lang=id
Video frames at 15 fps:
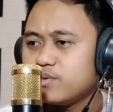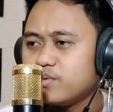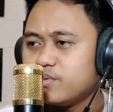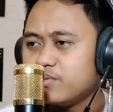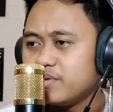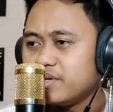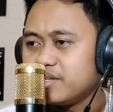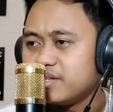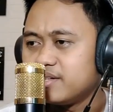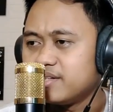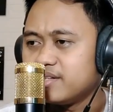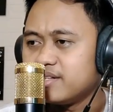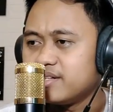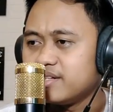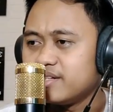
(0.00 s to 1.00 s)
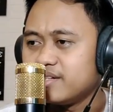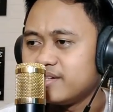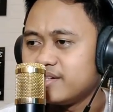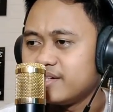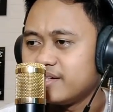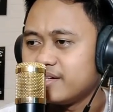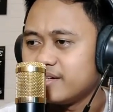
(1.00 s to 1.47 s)
Eh.
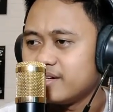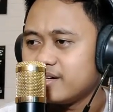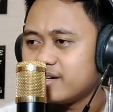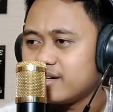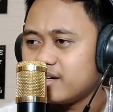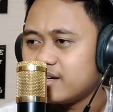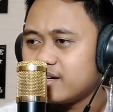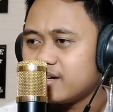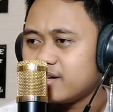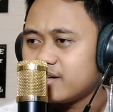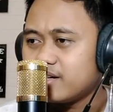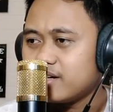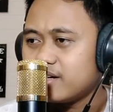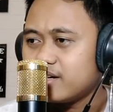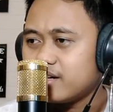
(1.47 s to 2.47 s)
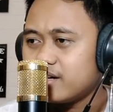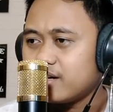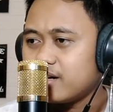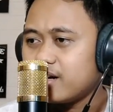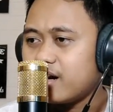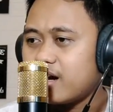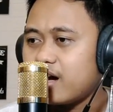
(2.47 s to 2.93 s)
Widi. Eh. Eh.
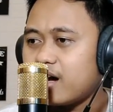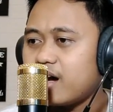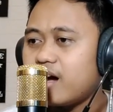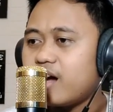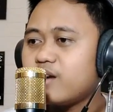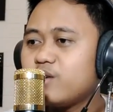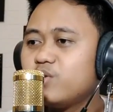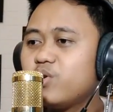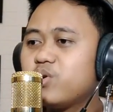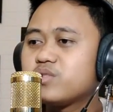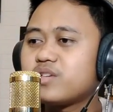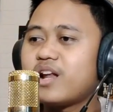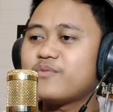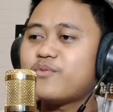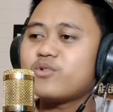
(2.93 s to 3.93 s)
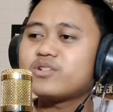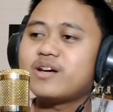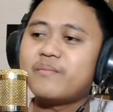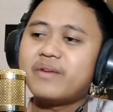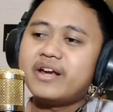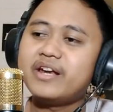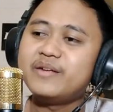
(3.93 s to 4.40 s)
Aduh, salpok
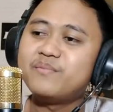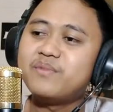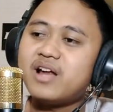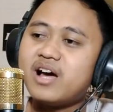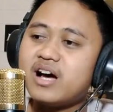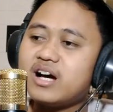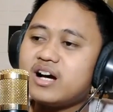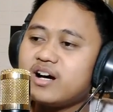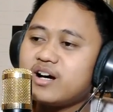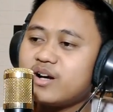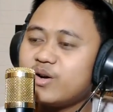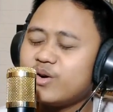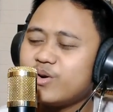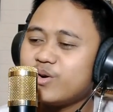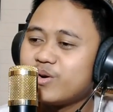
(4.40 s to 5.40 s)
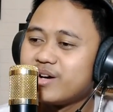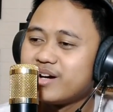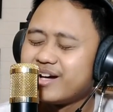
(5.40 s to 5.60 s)
sama yang di belakang dong.